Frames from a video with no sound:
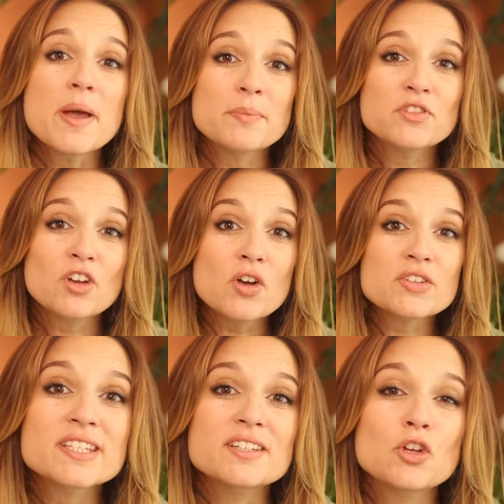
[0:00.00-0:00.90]
même temps,
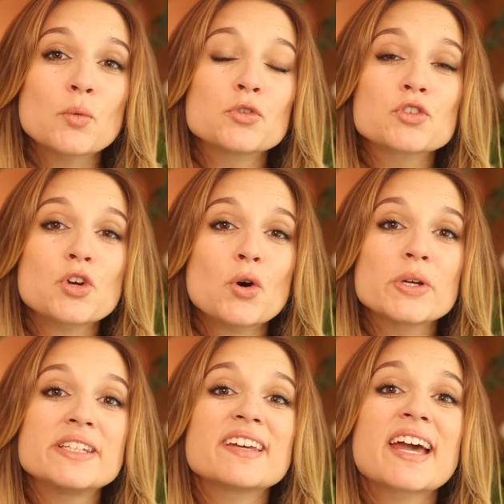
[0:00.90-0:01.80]
ces normes de genre ont
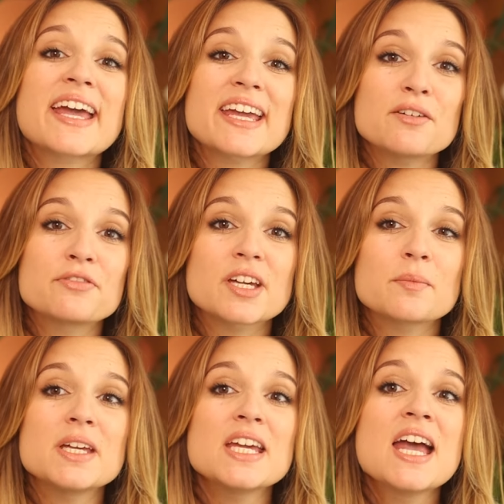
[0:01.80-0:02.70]
été
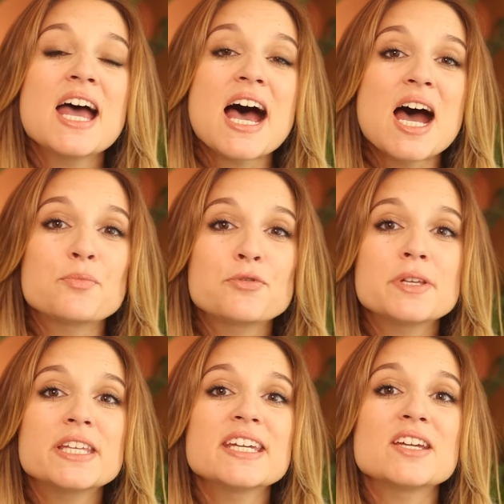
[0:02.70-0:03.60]
réaffirmées
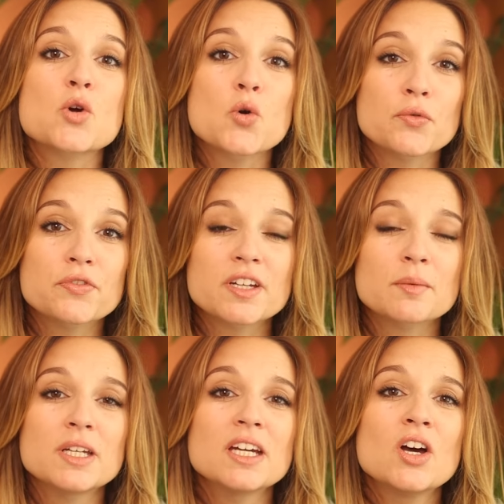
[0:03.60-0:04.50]
appuyer et
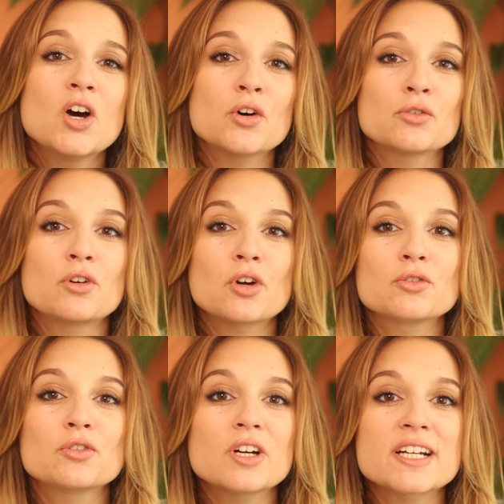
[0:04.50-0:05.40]
confirmer en ne leur
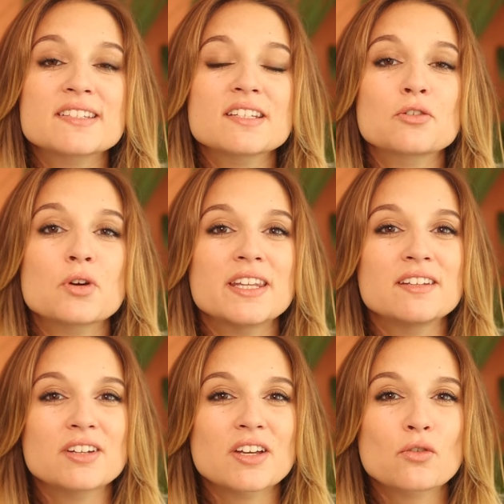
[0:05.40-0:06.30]
donnant accès qu'à
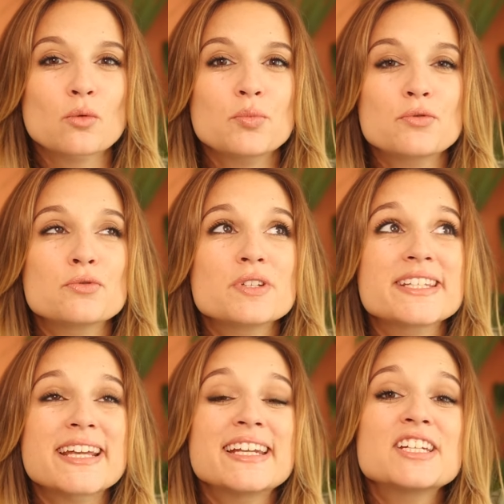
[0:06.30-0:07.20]
des versions plus
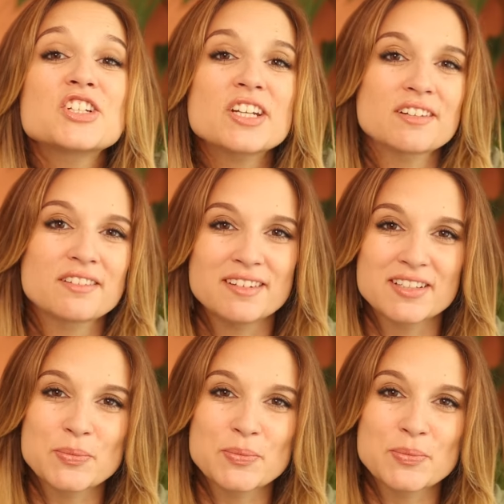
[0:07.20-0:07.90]
allégées des